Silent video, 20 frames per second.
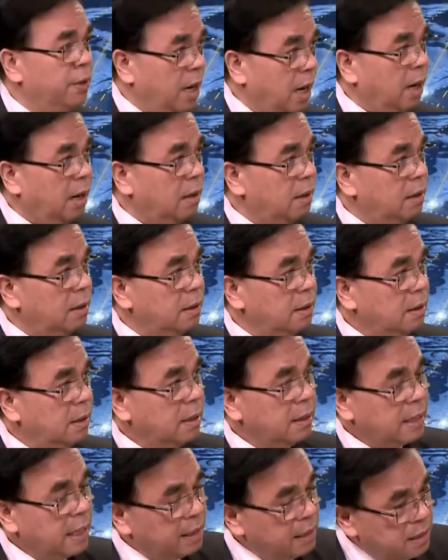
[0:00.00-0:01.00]
đó à.
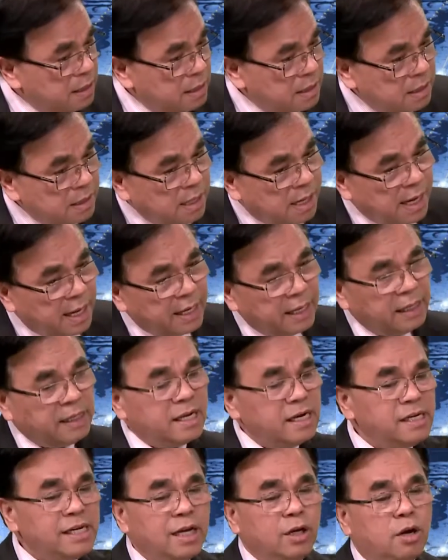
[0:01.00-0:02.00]
để đưa cái
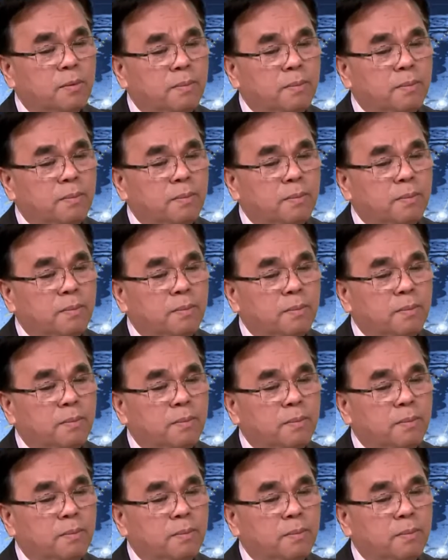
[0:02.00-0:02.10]
chính sách của